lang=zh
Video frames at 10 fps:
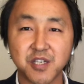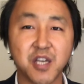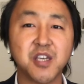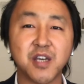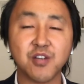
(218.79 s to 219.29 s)

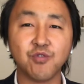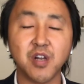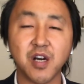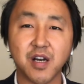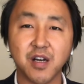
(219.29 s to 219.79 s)
陈济南
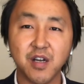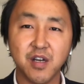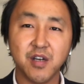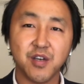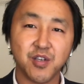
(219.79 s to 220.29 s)
说了，
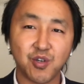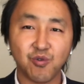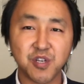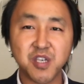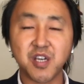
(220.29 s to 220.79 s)

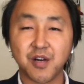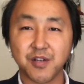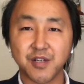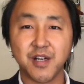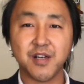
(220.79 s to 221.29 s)
有理想
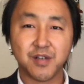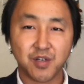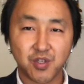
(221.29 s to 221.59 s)
的人、